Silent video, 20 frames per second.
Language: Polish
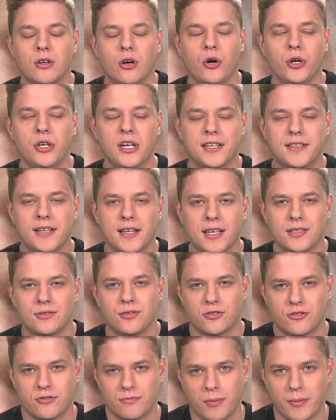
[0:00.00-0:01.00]
O ile teraz
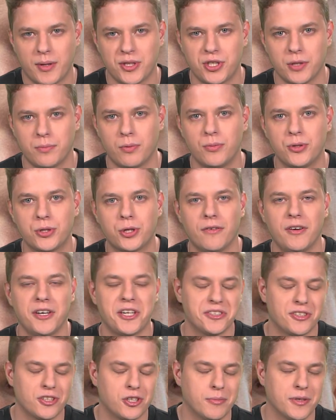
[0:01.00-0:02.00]
już w momencie
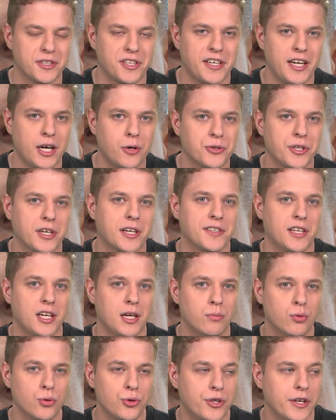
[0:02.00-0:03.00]
publikowania tego materiału na
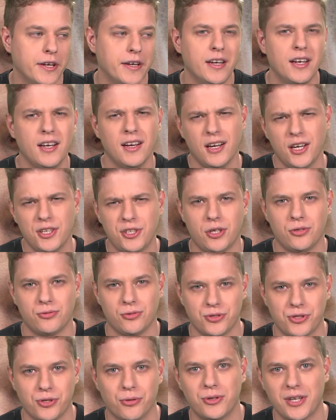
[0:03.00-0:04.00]
kanale Buddy się on już nie